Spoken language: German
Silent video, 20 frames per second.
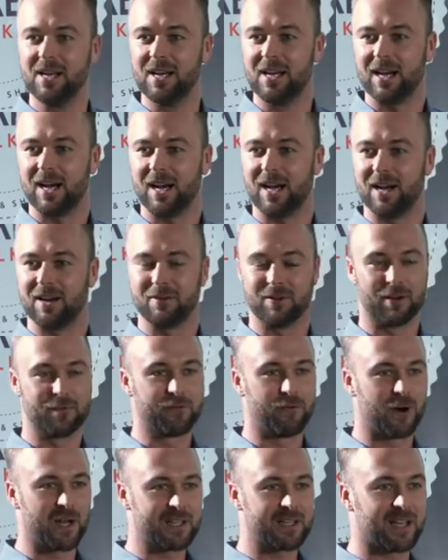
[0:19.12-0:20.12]
äh, einen
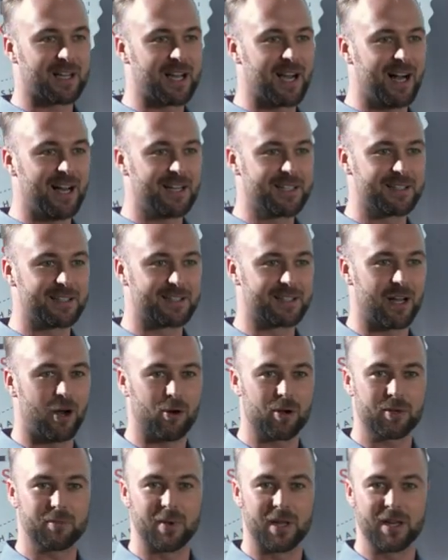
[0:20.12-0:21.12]
Vortrag halten
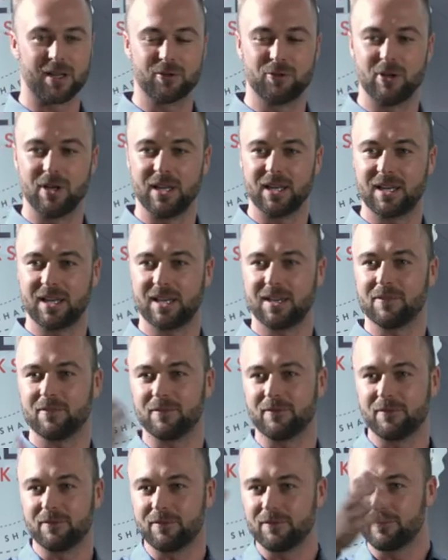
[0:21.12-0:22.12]
taugt man natürlich,
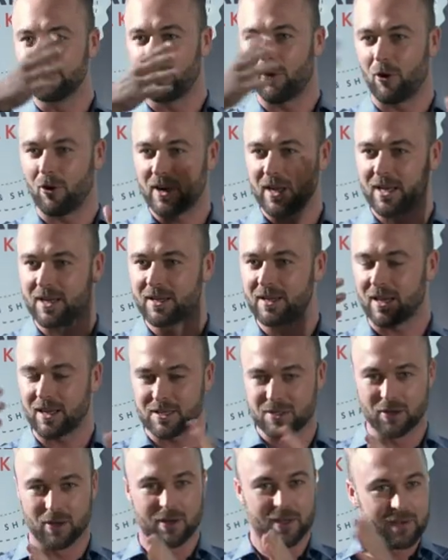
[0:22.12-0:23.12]
wohnen,
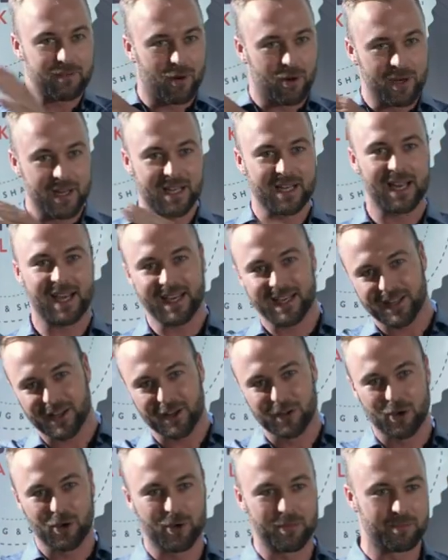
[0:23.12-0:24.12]
also ich wohne ja gleich da
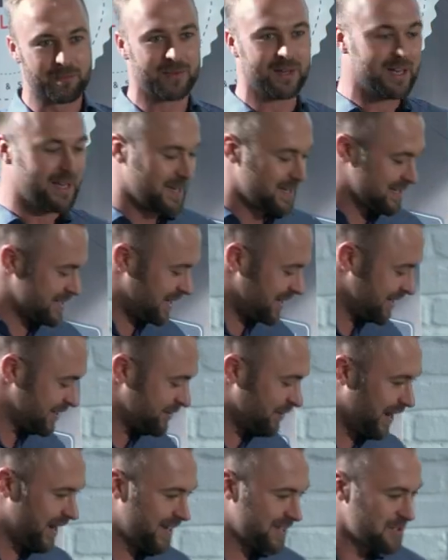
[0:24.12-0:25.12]
drüben, ist auch nicht
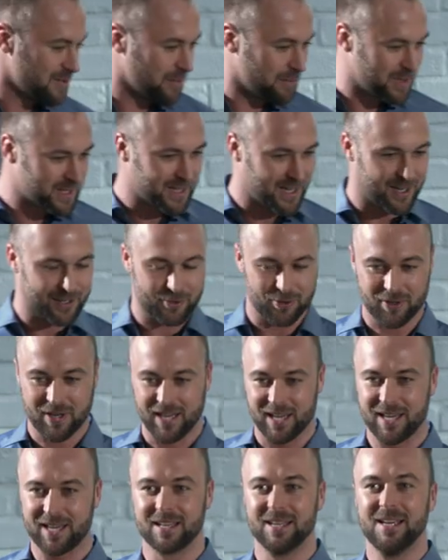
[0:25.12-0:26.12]
weit, haben wir gedacht,
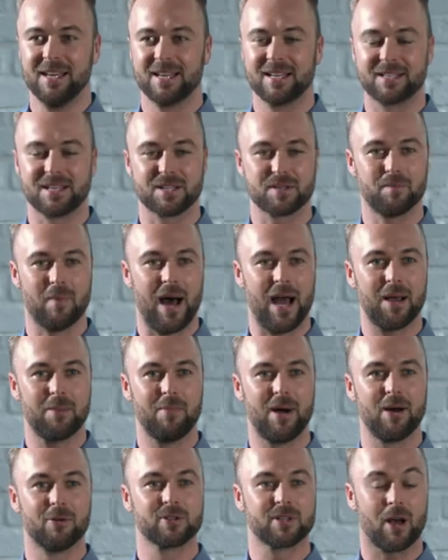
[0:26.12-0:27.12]
okay, das machen
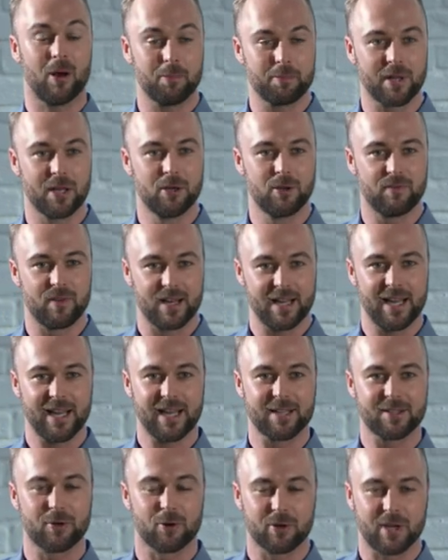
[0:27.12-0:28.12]
wir und habe dann
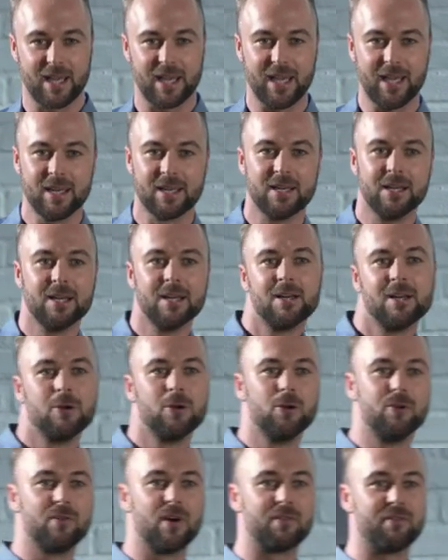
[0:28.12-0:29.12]
überlegt, okay,
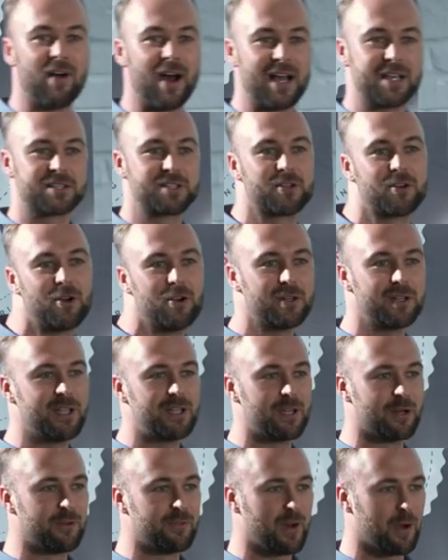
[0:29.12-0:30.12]
über was könnte ich
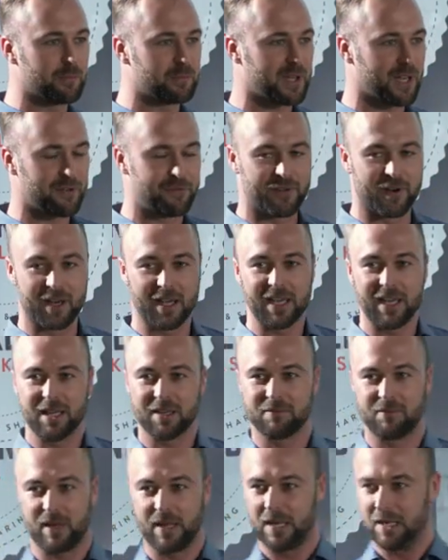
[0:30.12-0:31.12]
da überhaupt referieren,
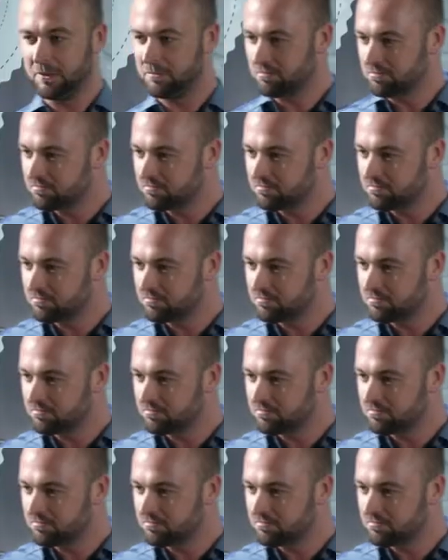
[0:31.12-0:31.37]
weil